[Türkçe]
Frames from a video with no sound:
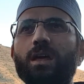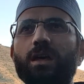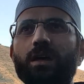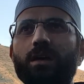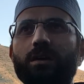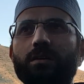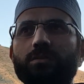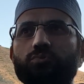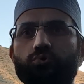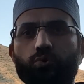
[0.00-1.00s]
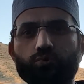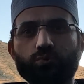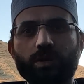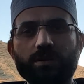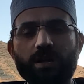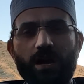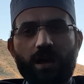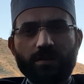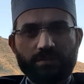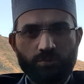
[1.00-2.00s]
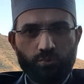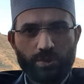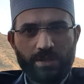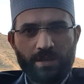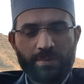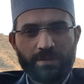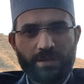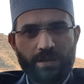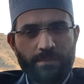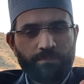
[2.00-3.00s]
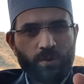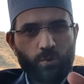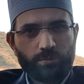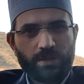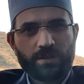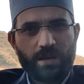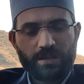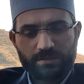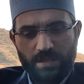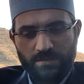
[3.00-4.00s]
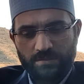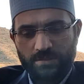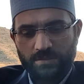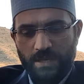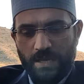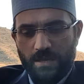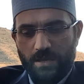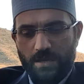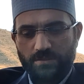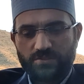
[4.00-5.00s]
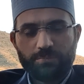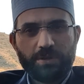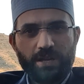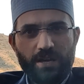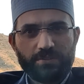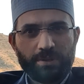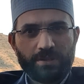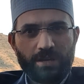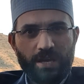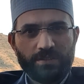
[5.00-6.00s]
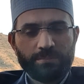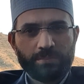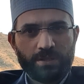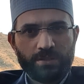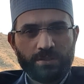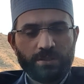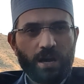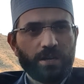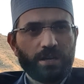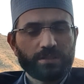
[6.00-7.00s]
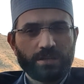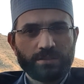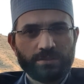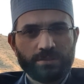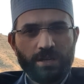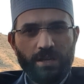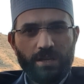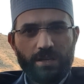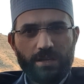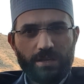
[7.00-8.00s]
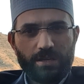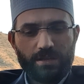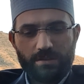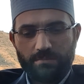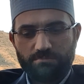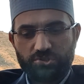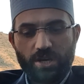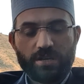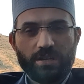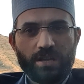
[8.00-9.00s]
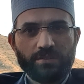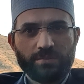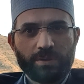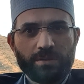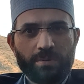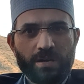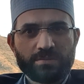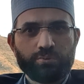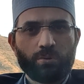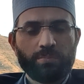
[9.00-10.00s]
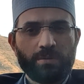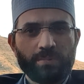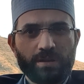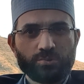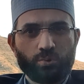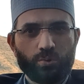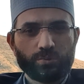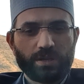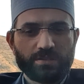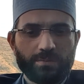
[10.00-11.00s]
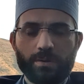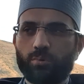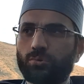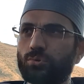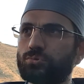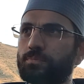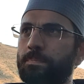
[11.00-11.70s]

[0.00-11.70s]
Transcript: e, çocukların hayatını düzenlemede, onların hayatlarını e, disipline etmede, eğitimlerini, ahlaklarını şekillendirmede bazı problemlere, zorluklara sebep oluyor.